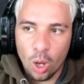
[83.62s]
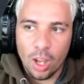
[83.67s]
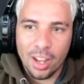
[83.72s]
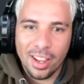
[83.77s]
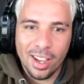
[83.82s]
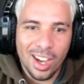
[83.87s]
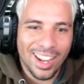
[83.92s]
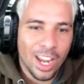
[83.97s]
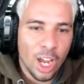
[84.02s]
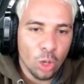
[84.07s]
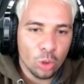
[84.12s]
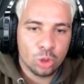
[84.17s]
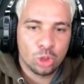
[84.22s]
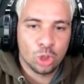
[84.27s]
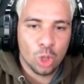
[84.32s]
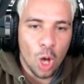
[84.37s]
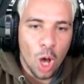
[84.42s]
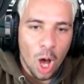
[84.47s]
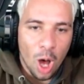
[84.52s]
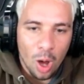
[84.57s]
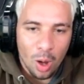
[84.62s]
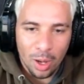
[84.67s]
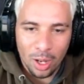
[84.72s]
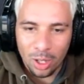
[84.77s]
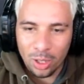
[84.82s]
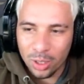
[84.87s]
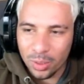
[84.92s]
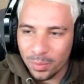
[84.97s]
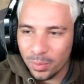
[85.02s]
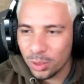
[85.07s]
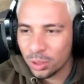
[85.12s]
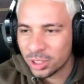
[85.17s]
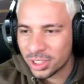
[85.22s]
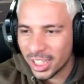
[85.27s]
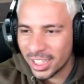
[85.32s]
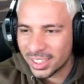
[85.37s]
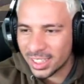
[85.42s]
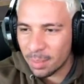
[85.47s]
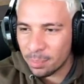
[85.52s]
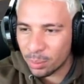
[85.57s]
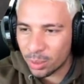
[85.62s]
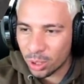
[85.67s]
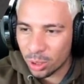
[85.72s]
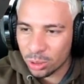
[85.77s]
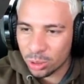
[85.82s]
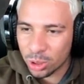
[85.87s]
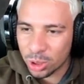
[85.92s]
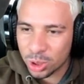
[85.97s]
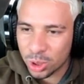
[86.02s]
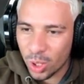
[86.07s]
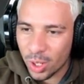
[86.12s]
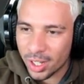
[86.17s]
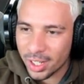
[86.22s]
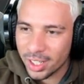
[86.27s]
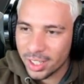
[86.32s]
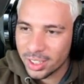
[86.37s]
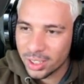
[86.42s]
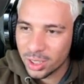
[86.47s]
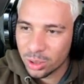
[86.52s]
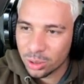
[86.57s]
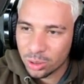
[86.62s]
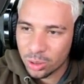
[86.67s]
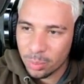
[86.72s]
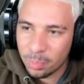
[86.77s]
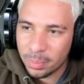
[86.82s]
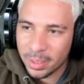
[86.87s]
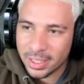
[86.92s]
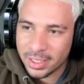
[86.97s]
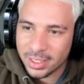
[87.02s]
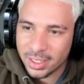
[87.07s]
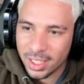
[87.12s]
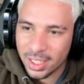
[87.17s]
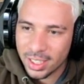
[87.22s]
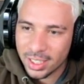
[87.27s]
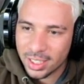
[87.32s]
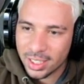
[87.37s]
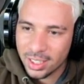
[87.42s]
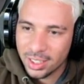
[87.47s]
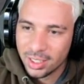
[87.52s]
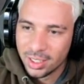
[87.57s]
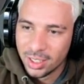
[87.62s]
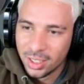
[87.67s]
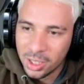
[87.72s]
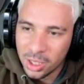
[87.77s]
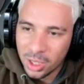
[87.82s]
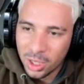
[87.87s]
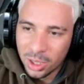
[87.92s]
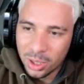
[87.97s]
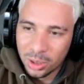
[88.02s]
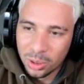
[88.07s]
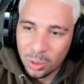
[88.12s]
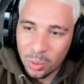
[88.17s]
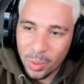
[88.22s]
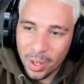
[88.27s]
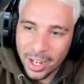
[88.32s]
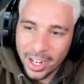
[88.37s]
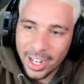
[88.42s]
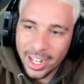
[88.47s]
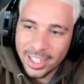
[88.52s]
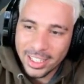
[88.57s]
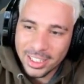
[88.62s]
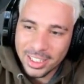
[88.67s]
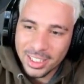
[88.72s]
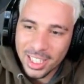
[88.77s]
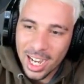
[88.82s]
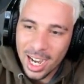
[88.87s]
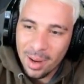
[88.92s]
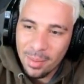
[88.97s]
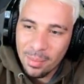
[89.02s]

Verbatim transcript: Eu, eu, eu sou, eu não sei se é porque eu tô chorando e eu tô pensando aqui. Doente de